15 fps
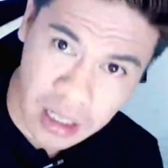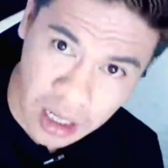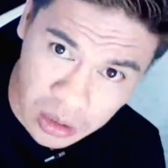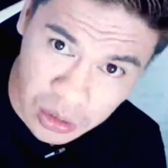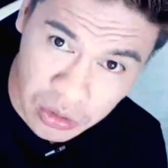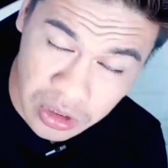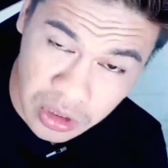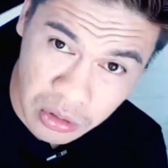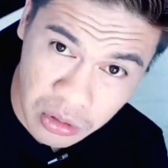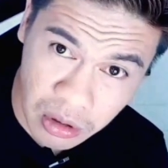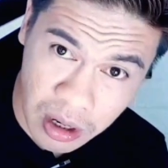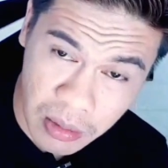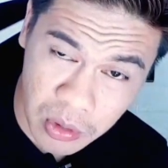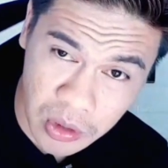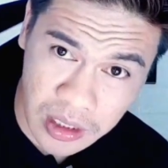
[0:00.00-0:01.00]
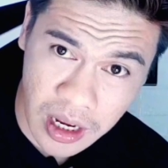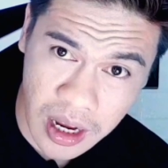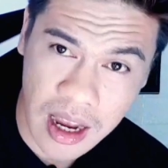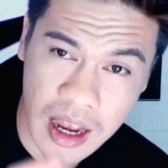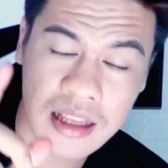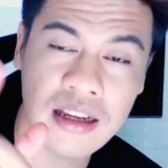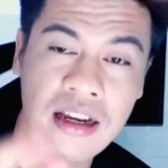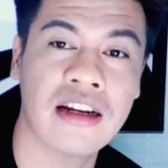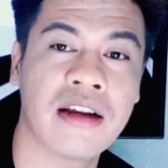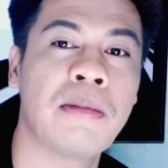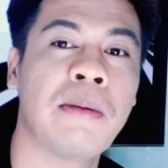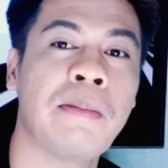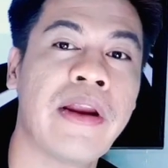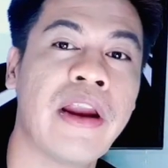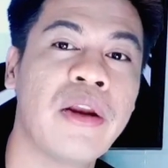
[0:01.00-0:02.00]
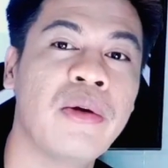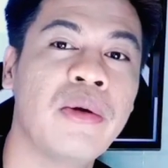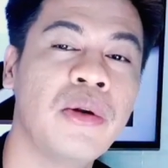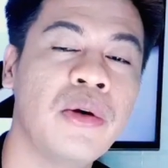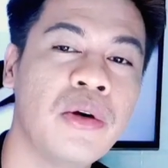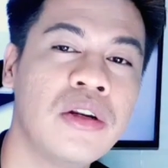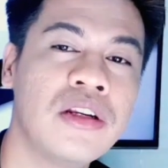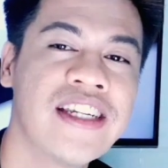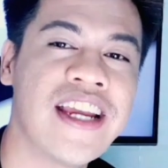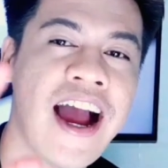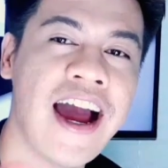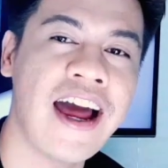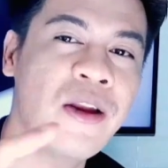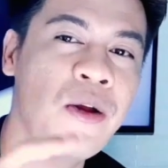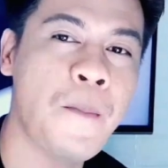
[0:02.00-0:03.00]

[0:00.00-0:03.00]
saya kecuci dulu rambutnya jangan kemana-mana dulu jangan